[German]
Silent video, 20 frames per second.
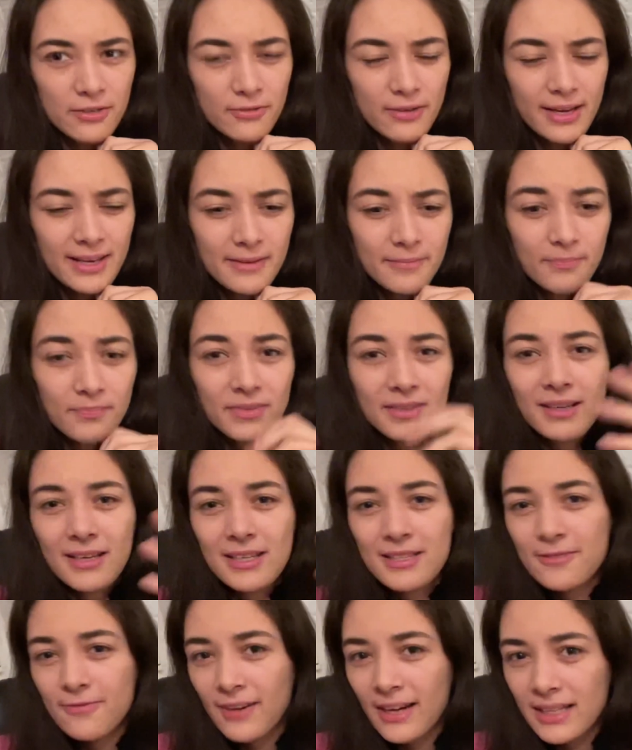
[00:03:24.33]
durch.
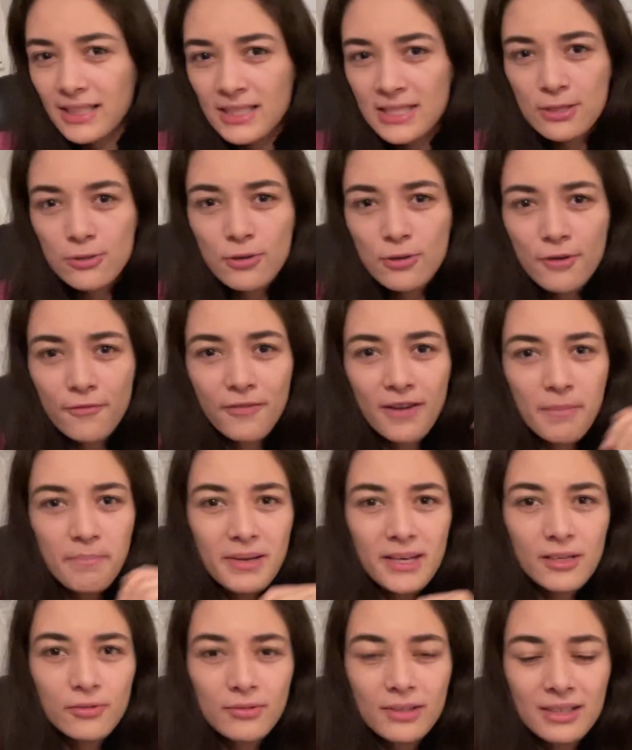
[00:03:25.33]
Es fahren
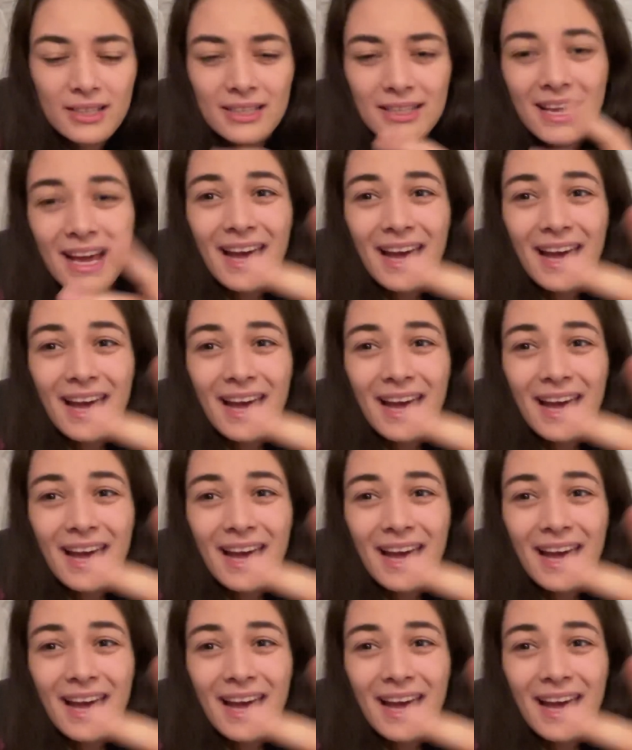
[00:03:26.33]
Zugverbindungen